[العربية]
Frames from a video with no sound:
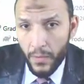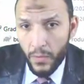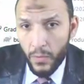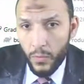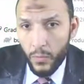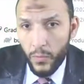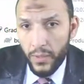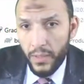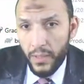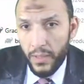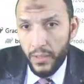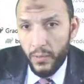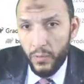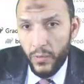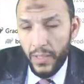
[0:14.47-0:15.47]

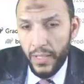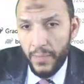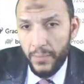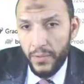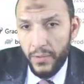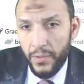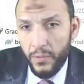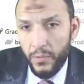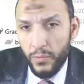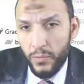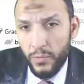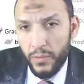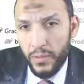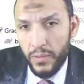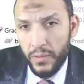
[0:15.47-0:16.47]
وهروح اعمل
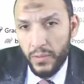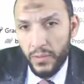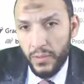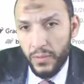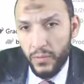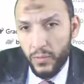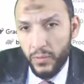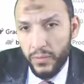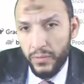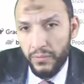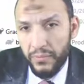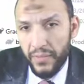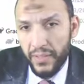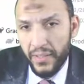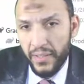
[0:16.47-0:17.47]
نيو كوتلين
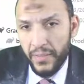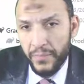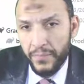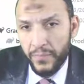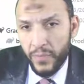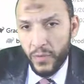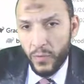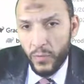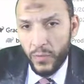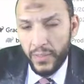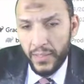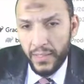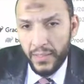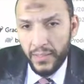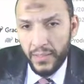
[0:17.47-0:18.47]
فايل
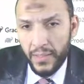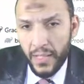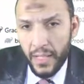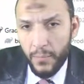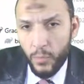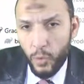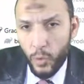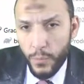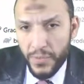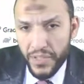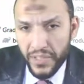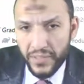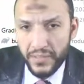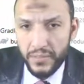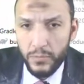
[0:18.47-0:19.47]
واتاكد ان انا عامله
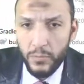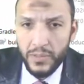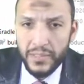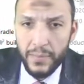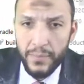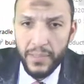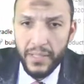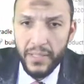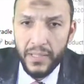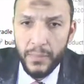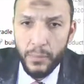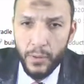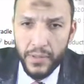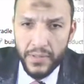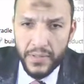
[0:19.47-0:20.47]
اوبجكت واسميه اند
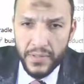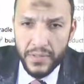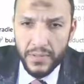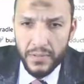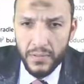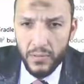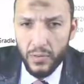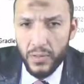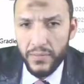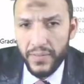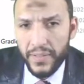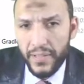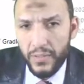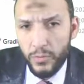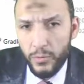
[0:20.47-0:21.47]
بوينتس كل
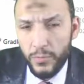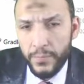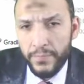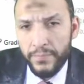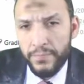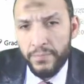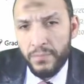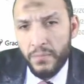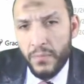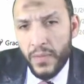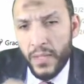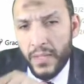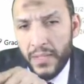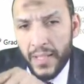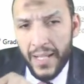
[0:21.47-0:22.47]
فكرته
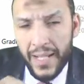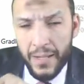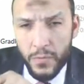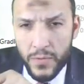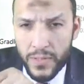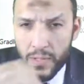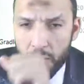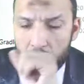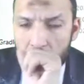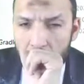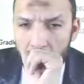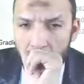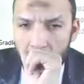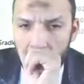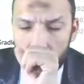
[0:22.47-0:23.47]
ان انا عاوز
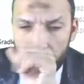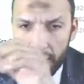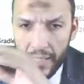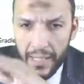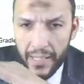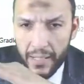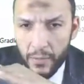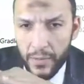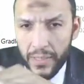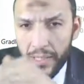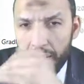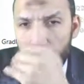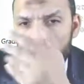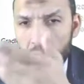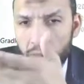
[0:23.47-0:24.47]
اوصل ايه العناوين اللي
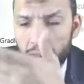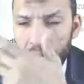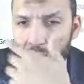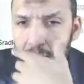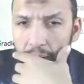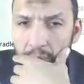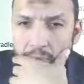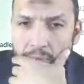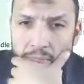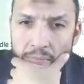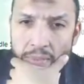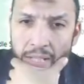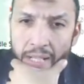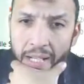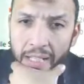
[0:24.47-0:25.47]
هوصل لها
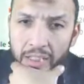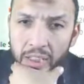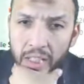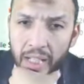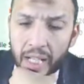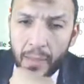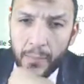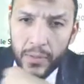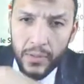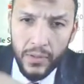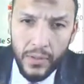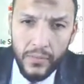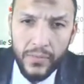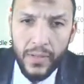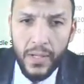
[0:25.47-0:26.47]
عشان اعمل
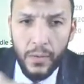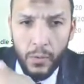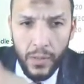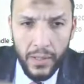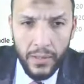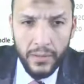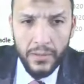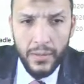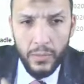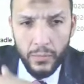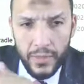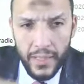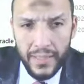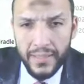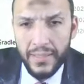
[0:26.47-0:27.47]
اضافه او عرض او
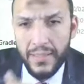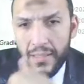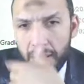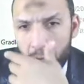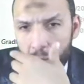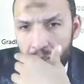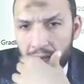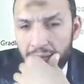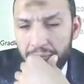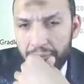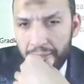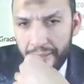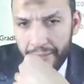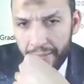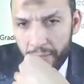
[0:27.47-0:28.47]
تعديل او حذف الى
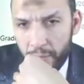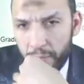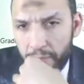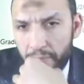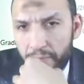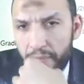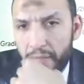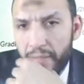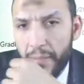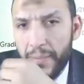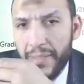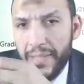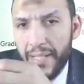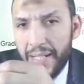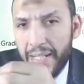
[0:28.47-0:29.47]
اخره
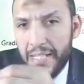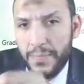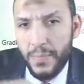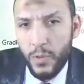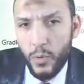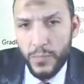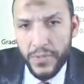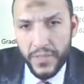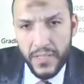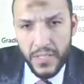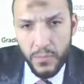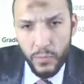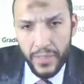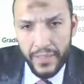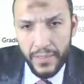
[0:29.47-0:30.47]
فعملت حاجه اسمها اوبجكت
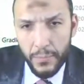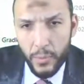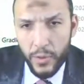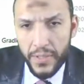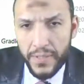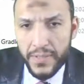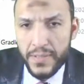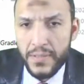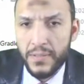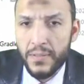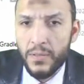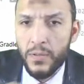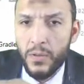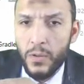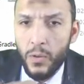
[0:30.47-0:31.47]
اسمه اند بوينتس
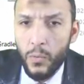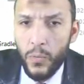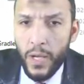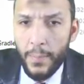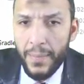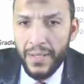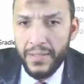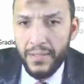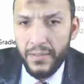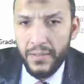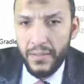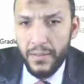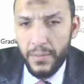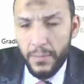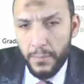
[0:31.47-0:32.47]
وعملت
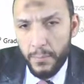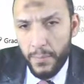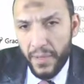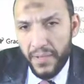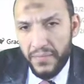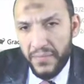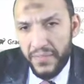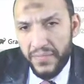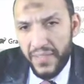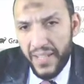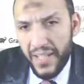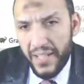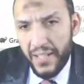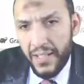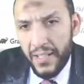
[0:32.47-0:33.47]
برايفت آه،
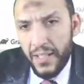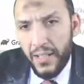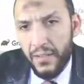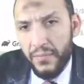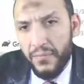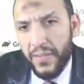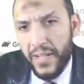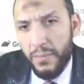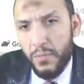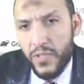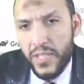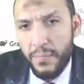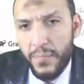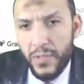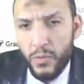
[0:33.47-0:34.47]
فال فاريبل
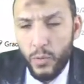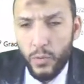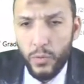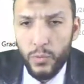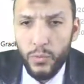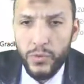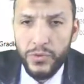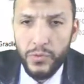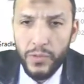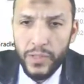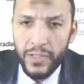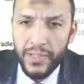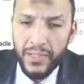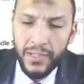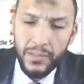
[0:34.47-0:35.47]
سميته الروت يو ار
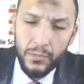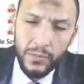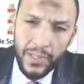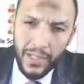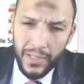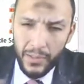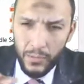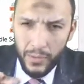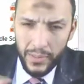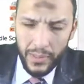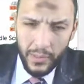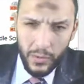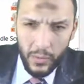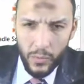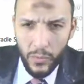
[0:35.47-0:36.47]
ال وده العنوان اللي
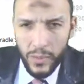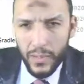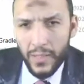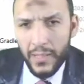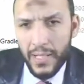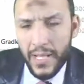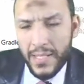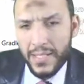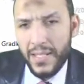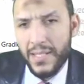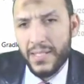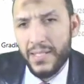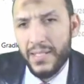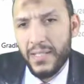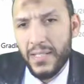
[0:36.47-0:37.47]
هو
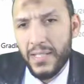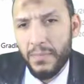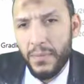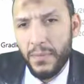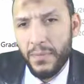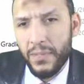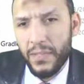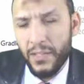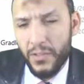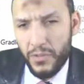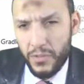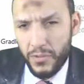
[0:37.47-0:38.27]
الاساسي اللي ما بيتغيرش